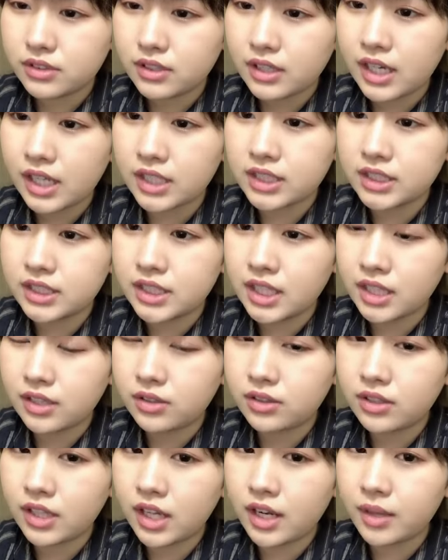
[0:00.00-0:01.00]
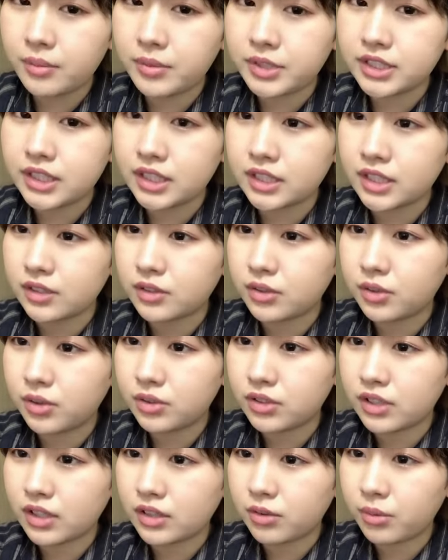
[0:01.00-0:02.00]
感じたなら見つけたという
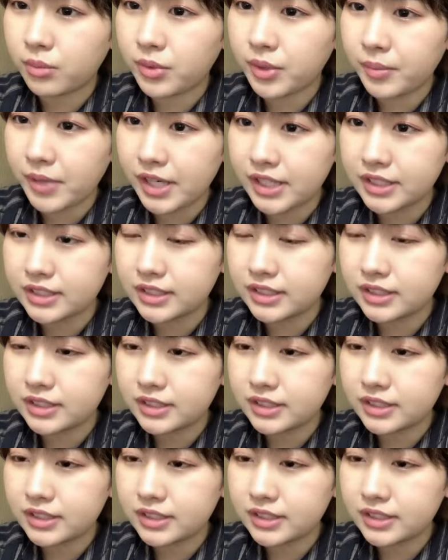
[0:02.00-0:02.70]
ことだと思います。